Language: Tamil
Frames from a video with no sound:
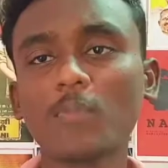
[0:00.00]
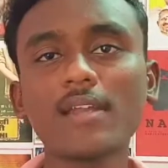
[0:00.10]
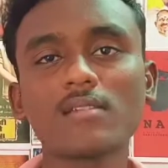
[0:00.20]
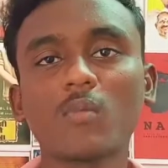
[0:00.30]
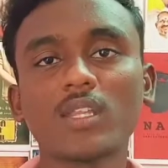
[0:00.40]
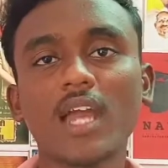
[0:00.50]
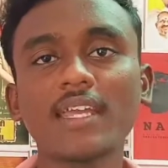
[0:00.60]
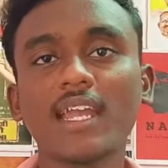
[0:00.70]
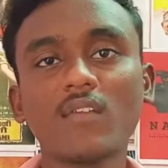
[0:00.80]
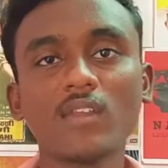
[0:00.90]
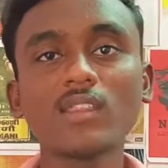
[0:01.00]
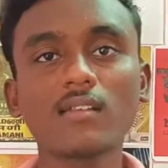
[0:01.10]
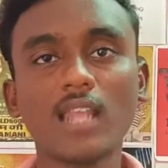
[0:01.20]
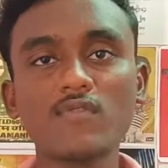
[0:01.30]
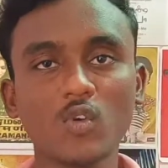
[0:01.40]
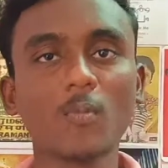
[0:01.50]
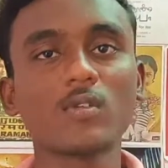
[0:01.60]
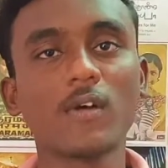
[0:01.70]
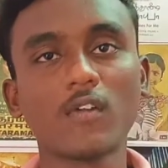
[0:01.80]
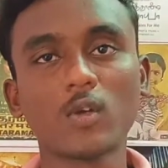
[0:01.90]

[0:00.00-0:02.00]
போயிட்டு இருக்கும்போதே அடிக்கடி வித்தார்த் லைஃப் ஸ்கூப் வந்து